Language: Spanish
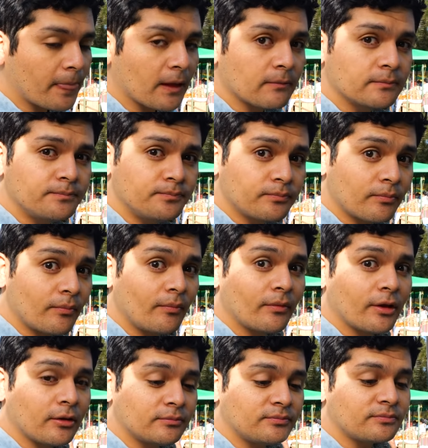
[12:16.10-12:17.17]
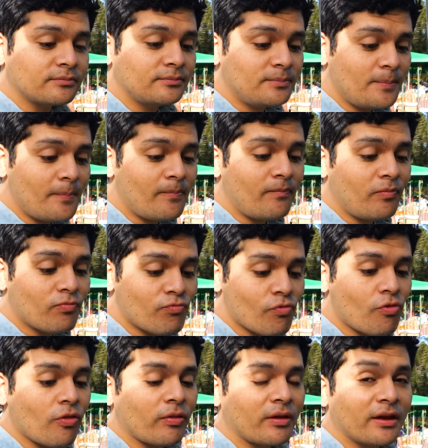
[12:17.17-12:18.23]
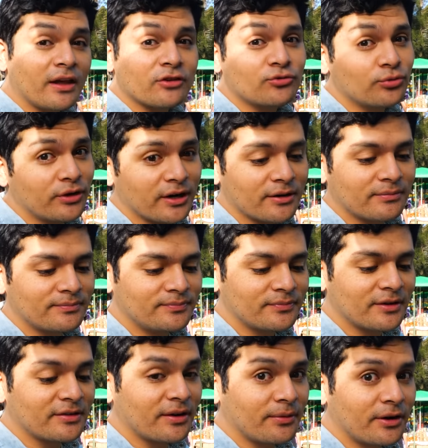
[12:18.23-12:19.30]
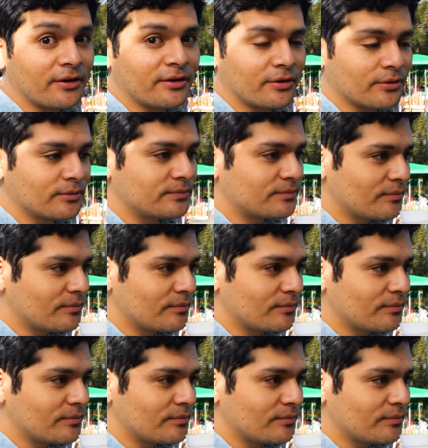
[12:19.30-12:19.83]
Mm. Y azúcar, está bien rico.